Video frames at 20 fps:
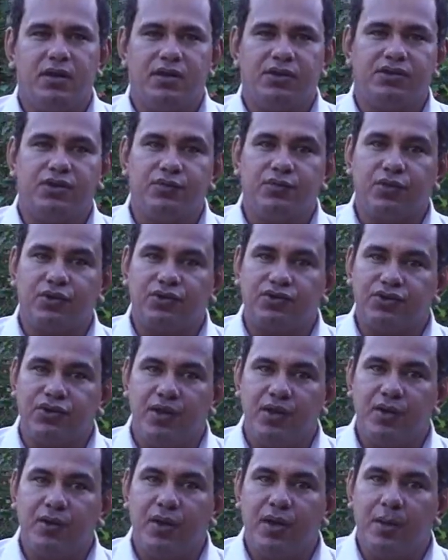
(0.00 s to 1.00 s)
E se
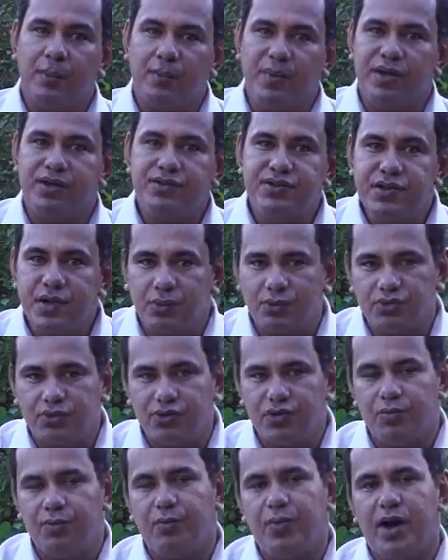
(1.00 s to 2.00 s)
você pedir ao
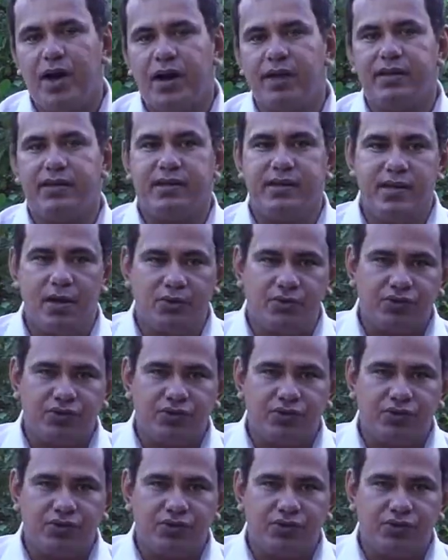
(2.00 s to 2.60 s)
seu Pai, que